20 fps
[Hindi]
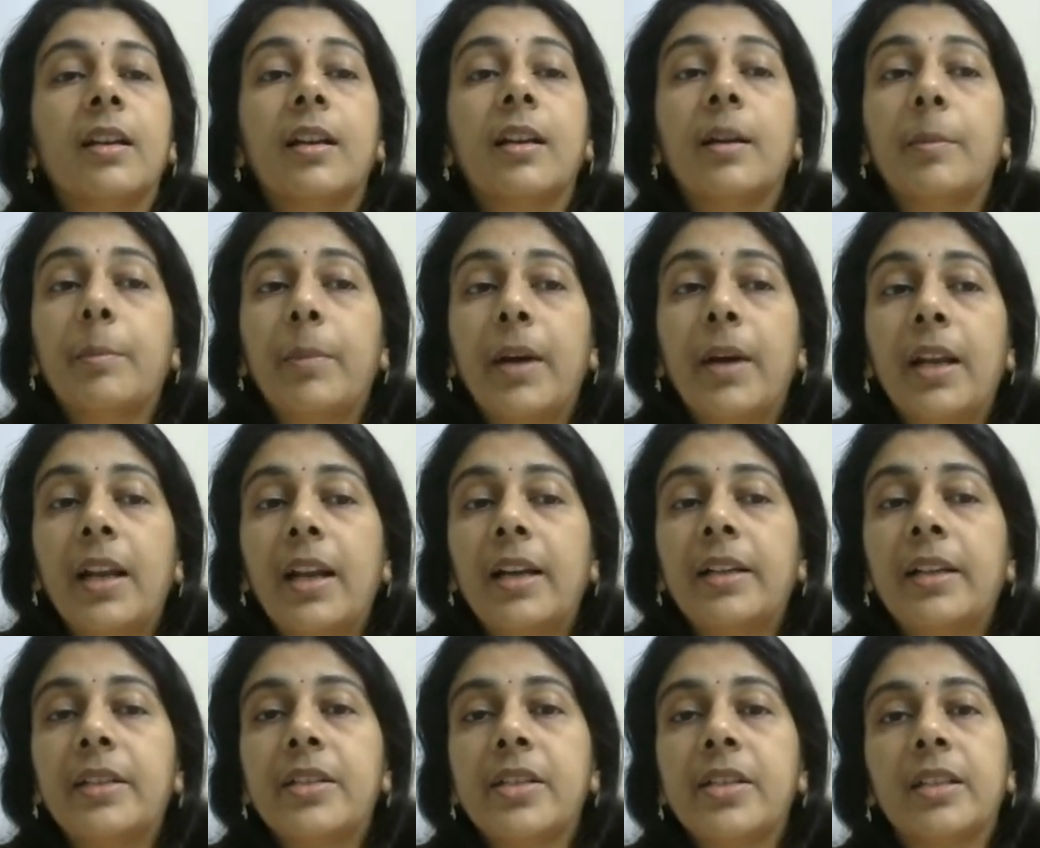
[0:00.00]
कप्पा
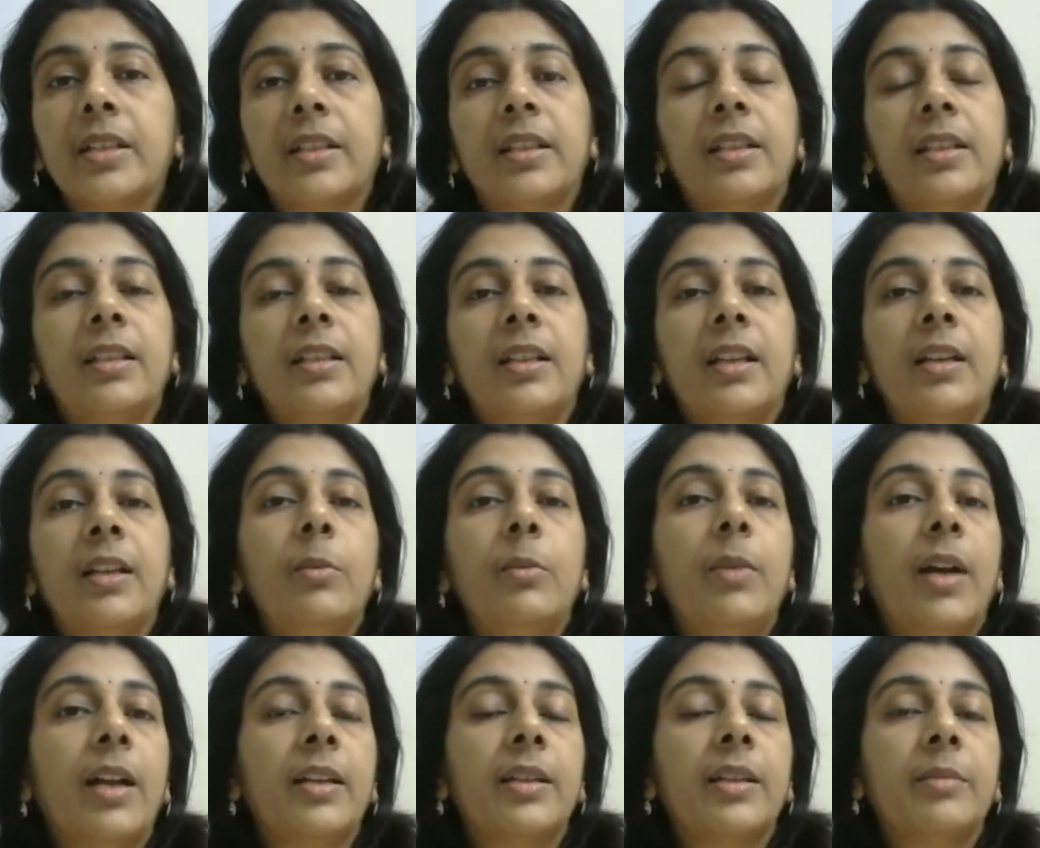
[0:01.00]
लाइट चेन के लिए
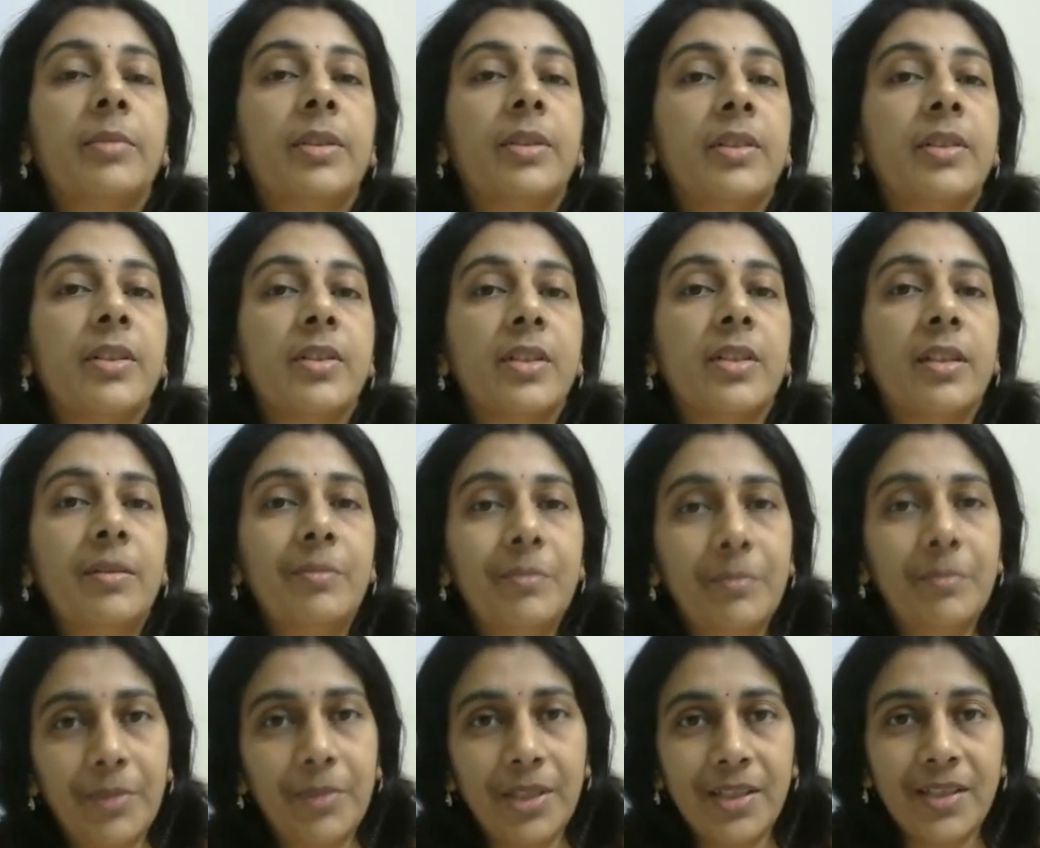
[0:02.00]
वेरिएबल रीजन
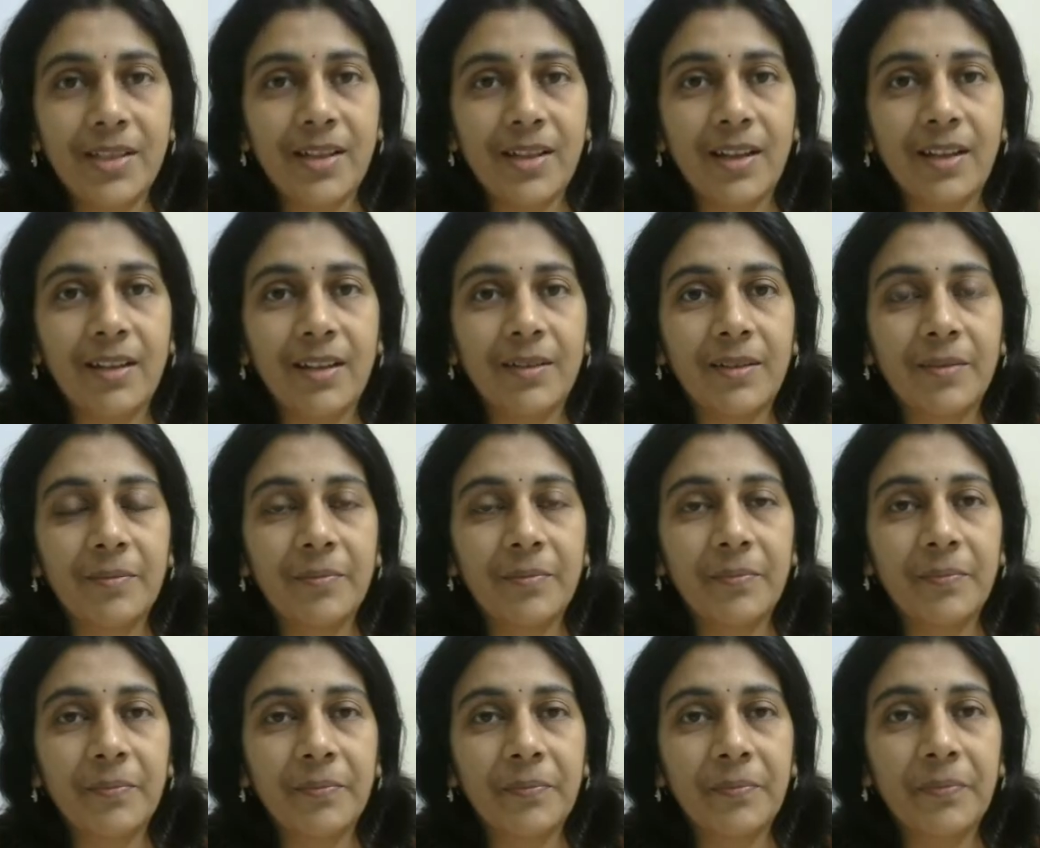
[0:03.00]
बन
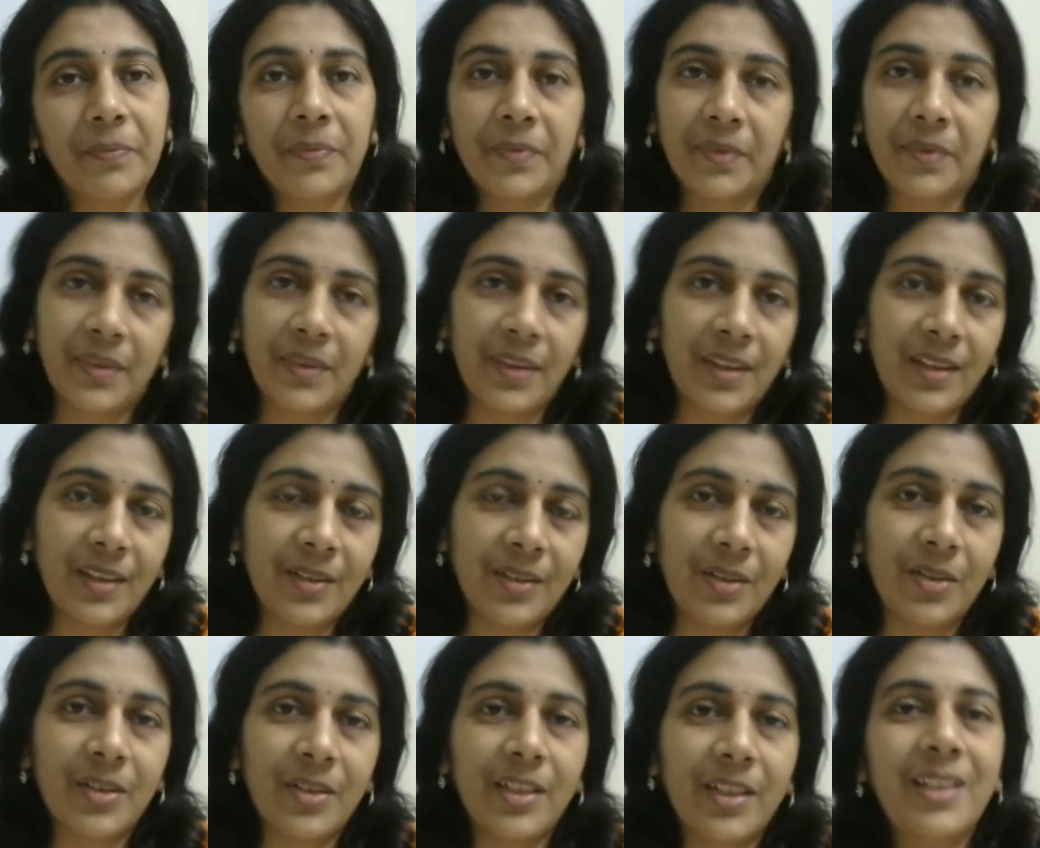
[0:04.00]
जाएगा
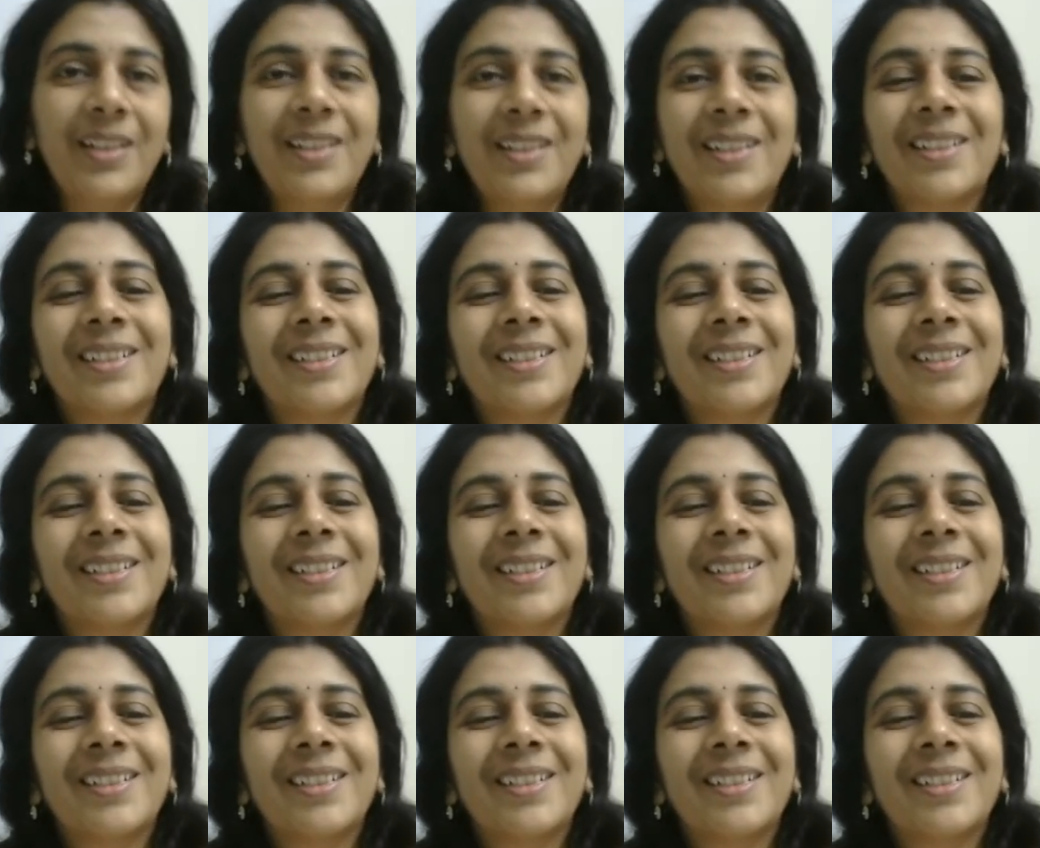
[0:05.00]
वट इट